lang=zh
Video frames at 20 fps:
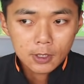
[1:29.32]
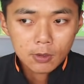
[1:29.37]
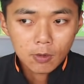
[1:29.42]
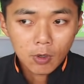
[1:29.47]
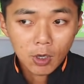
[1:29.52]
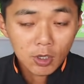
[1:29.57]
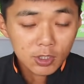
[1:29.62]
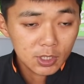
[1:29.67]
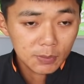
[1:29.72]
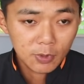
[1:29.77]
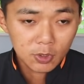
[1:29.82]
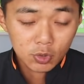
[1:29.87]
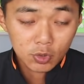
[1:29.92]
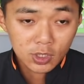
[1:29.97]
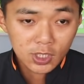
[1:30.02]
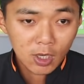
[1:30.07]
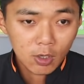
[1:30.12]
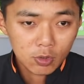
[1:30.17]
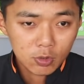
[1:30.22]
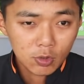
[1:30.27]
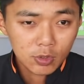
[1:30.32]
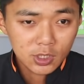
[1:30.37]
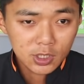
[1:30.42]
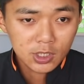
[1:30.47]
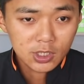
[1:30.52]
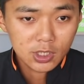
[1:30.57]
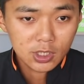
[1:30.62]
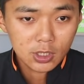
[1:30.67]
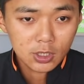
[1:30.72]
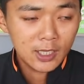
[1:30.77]
我要怎么去操作
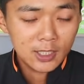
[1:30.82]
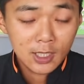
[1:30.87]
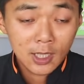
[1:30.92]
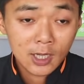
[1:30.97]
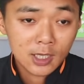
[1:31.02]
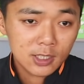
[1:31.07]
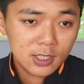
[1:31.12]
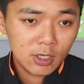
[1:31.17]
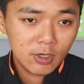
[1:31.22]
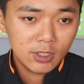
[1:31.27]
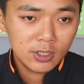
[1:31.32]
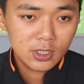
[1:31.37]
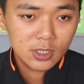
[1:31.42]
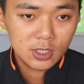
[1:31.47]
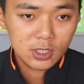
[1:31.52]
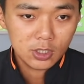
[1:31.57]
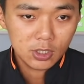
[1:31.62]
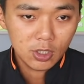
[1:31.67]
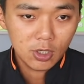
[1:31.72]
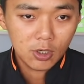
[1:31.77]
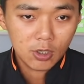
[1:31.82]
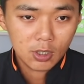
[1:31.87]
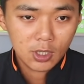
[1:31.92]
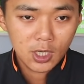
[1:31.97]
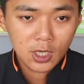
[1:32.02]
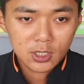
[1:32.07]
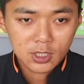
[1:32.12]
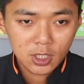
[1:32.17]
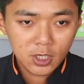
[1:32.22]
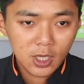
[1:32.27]
自己，来让教练使用，
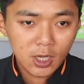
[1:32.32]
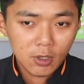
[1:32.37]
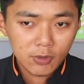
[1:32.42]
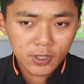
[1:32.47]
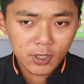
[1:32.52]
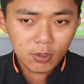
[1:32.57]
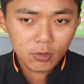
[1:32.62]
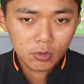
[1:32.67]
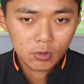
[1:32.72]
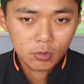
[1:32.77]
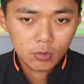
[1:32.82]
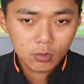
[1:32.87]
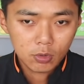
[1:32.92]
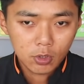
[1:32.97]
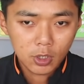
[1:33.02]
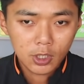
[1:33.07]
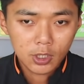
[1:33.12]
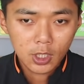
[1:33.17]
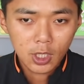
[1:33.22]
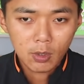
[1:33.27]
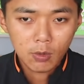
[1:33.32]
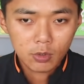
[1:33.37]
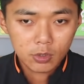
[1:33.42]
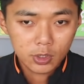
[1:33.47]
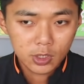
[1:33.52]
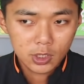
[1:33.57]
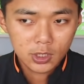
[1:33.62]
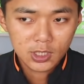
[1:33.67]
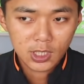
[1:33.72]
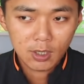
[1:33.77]
让教练好调度。对，那我
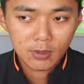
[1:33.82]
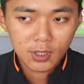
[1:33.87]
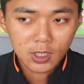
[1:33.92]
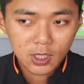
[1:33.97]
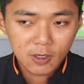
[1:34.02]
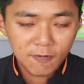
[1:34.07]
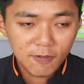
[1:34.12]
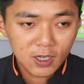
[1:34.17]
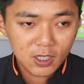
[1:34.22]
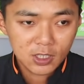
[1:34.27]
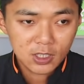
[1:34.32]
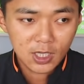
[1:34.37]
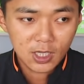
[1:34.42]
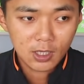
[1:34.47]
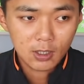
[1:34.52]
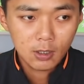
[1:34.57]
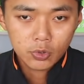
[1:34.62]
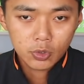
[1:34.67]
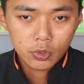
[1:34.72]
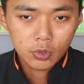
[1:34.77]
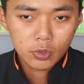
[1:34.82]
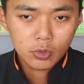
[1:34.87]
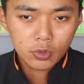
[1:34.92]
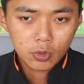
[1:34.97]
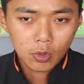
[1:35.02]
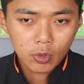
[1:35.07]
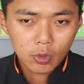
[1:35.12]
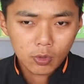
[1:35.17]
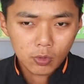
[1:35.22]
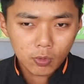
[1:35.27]
就是朝那个方向去
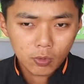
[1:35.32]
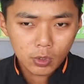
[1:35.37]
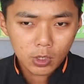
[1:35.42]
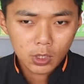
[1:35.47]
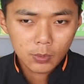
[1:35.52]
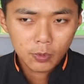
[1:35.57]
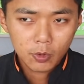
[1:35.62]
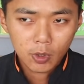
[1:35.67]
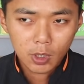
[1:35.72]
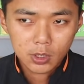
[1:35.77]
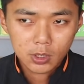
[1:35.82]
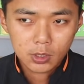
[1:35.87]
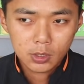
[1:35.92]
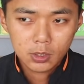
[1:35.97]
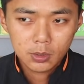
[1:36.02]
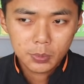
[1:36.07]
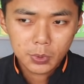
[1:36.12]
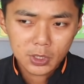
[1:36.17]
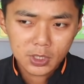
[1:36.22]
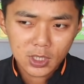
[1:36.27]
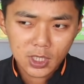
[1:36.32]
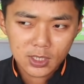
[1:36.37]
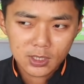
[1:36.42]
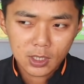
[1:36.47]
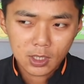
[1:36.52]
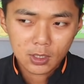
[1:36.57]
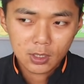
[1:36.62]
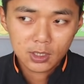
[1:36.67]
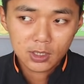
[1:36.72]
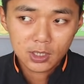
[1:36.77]
做努力，不管是比赛
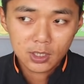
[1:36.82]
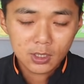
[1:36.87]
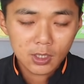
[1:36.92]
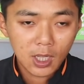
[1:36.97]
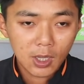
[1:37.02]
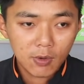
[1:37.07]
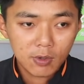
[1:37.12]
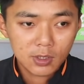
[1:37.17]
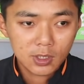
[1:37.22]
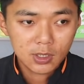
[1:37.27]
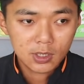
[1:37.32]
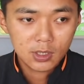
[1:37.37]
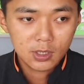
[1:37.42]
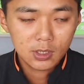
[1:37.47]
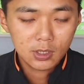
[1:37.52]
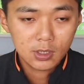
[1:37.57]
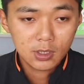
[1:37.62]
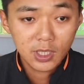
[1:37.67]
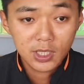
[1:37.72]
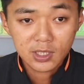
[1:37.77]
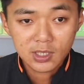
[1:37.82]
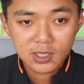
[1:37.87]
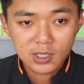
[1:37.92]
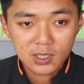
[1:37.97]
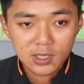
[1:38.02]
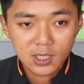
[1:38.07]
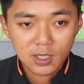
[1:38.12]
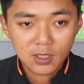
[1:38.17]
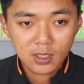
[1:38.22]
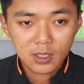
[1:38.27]
上的心态或者是练习
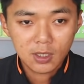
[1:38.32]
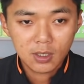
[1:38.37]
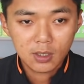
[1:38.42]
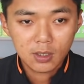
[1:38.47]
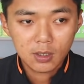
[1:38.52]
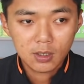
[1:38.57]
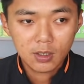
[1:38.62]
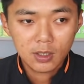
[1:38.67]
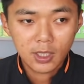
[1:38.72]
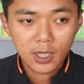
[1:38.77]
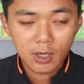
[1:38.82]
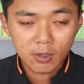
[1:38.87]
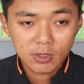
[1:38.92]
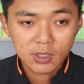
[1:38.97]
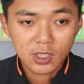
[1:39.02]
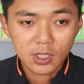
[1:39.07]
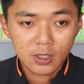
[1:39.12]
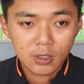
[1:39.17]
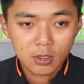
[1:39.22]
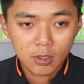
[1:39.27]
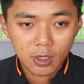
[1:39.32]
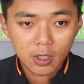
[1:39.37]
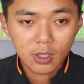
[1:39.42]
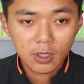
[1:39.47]
上的 调整对，